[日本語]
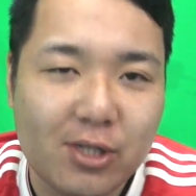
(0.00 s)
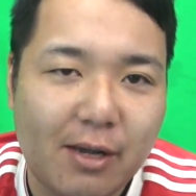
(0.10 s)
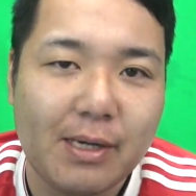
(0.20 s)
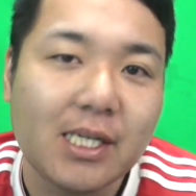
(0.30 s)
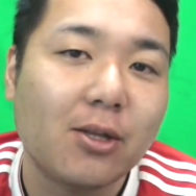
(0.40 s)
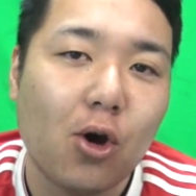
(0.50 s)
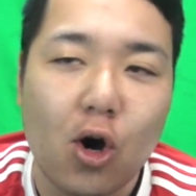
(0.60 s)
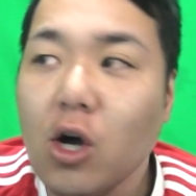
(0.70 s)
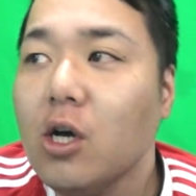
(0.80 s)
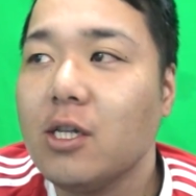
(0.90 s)
ございました
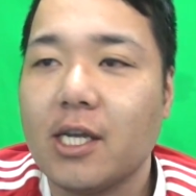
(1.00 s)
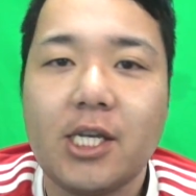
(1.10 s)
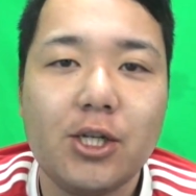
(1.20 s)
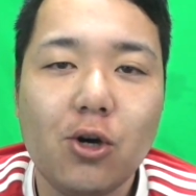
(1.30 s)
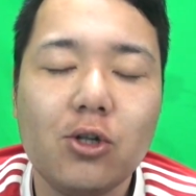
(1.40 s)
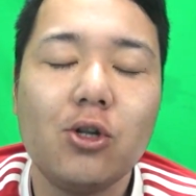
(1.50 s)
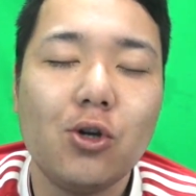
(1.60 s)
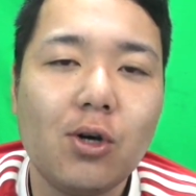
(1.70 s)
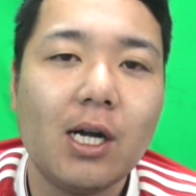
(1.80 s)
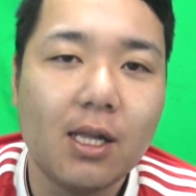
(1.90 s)
と。で、昨日の
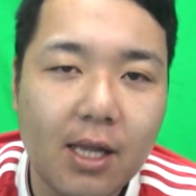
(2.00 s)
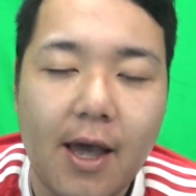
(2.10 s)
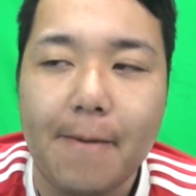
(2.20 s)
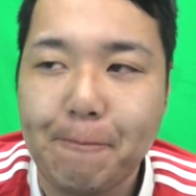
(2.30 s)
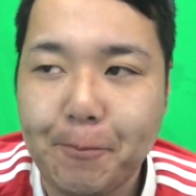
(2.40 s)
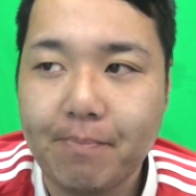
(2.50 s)
動画でね、